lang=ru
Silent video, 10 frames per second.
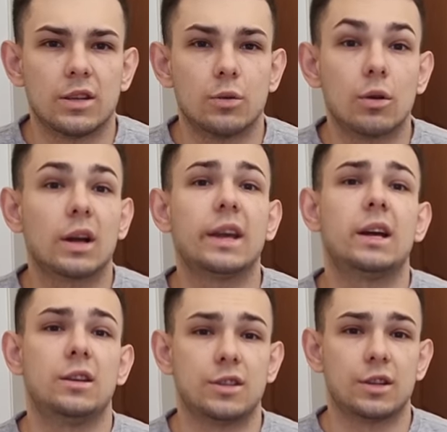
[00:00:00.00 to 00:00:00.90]
Ну, как я
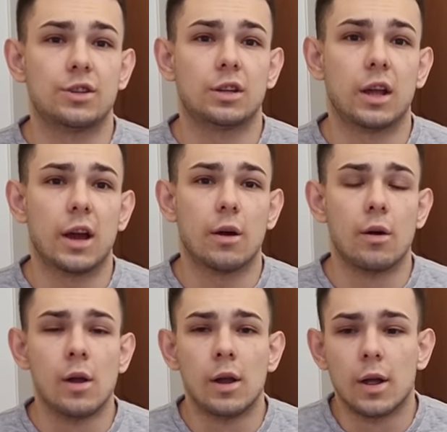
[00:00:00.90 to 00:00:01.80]
лично считаю,
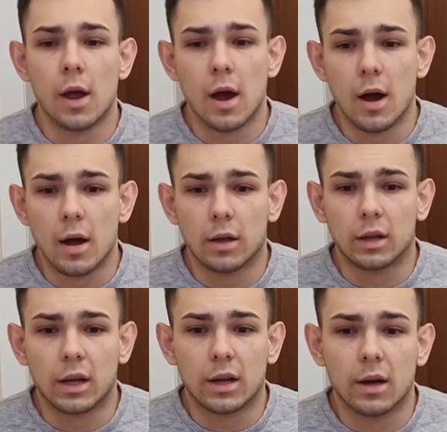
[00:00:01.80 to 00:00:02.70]
а,
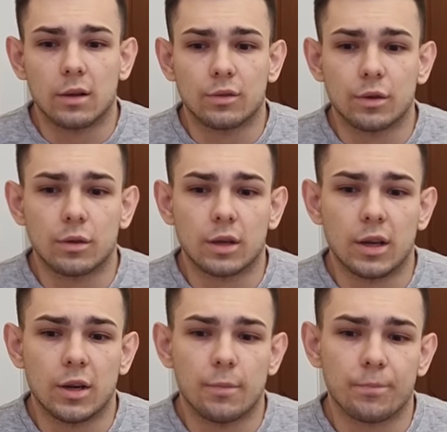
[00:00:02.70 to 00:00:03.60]
так как
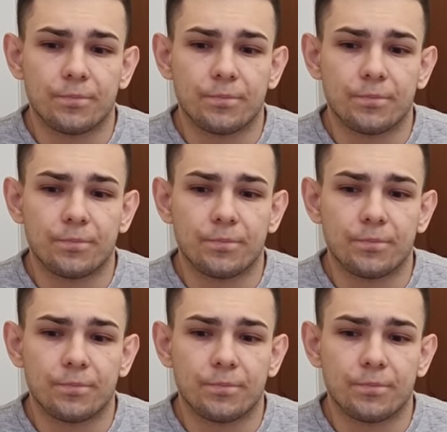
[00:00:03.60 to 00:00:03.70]
все-таки